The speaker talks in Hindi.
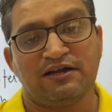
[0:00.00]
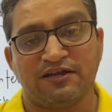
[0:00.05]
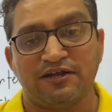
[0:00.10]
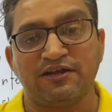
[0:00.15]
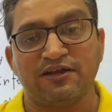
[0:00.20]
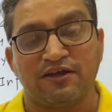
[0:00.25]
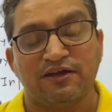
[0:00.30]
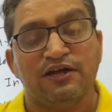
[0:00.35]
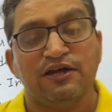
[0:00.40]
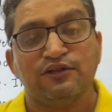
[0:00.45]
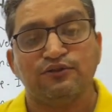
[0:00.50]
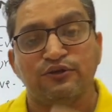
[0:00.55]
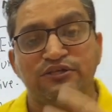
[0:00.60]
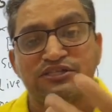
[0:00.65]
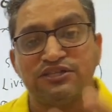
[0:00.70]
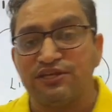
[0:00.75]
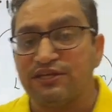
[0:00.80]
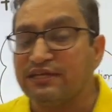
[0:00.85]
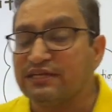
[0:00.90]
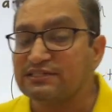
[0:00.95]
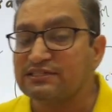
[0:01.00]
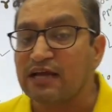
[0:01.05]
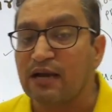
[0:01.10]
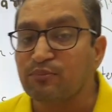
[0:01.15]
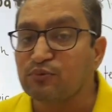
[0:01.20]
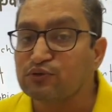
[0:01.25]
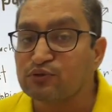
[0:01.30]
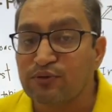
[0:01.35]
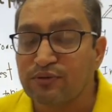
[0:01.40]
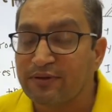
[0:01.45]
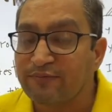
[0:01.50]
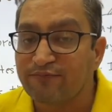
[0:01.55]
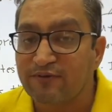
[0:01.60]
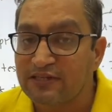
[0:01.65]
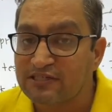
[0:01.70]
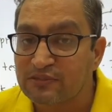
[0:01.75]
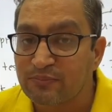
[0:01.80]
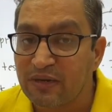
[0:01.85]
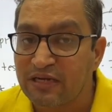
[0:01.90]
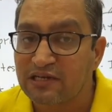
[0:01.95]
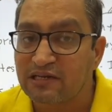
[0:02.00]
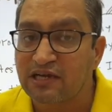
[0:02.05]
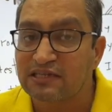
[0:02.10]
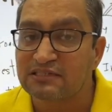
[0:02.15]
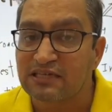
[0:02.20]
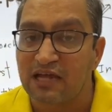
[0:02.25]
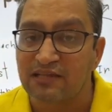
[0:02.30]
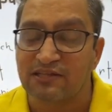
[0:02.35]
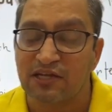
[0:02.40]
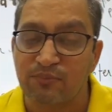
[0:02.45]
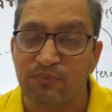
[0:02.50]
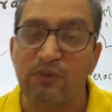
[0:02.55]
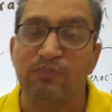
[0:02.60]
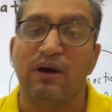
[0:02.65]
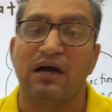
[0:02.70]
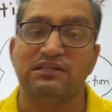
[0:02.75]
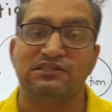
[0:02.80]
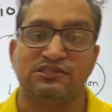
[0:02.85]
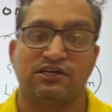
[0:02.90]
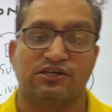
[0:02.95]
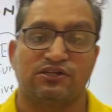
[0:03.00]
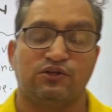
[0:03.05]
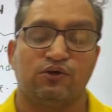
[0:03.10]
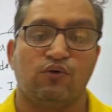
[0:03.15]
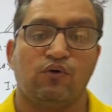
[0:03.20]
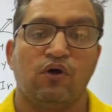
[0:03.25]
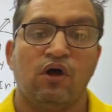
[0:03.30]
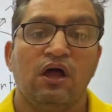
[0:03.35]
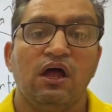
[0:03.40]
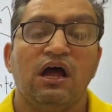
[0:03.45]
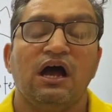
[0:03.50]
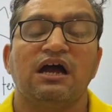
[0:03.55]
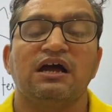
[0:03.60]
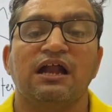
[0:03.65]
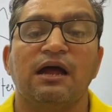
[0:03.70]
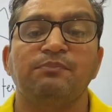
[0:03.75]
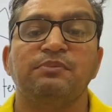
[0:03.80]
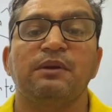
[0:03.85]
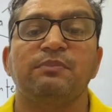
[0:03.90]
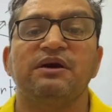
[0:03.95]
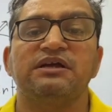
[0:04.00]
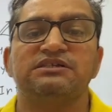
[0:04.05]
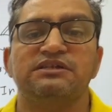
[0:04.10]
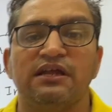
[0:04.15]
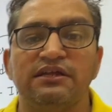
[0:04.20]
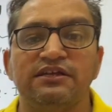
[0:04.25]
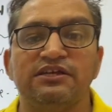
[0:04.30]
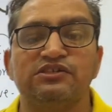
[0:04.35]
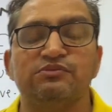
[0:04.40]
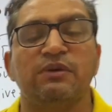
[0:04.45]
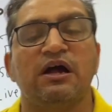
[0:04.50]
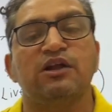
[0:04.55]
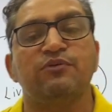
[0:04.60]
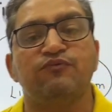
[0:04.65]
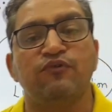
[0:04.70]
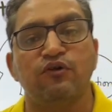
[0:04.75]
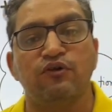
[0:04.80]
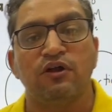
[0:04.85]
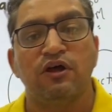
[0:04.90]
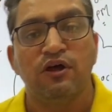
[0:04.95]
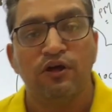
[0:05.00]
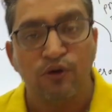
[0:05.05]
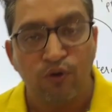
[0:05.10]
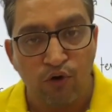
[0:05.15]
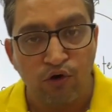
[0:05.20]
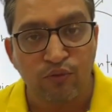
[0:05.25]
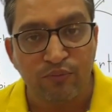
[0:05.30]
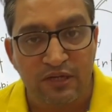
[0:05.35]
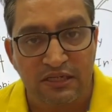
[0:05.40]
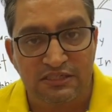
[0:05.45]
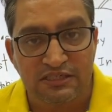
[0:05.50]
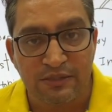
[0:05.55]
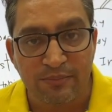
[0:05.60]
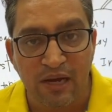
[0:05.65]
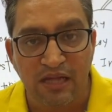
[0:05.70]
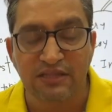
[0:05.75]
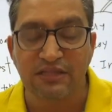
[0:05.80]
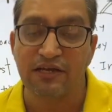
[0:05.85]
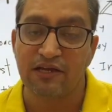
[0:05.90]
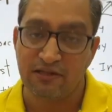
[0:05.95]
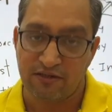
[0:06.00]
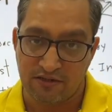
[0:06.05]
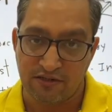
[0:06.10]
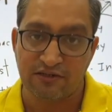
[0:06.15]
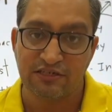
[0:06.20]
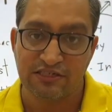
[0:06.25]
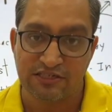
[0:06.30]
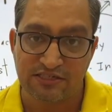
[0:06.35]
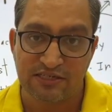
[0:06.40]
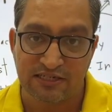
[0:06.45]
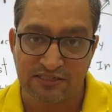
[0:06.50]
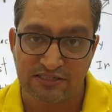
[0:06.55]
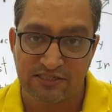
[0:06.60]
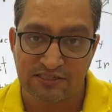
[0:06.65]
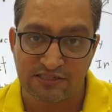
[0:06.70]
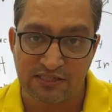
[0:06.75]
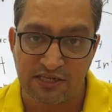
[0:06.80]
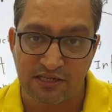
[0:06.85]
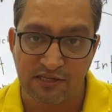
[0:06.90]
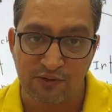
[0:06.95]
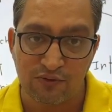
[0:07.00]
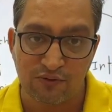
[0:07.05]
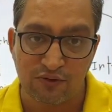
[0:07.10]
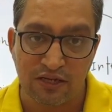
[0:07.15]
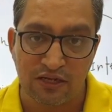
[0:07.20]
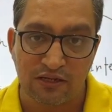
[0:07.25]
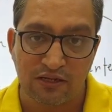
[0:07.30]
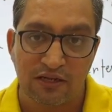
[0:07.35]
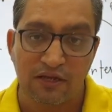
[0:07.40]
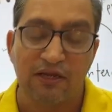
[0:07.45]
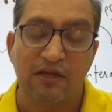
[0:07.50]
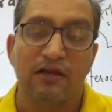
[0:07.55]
ठीक है तो इस तरीके से आप उसको रिफ्रेशमेंट का साधन भी मान सकते हो अगर आपके पास नहीं है स्मार्टफोन और भी अच्छी बात है डिस्ट्रेक्शन नहीं होंगे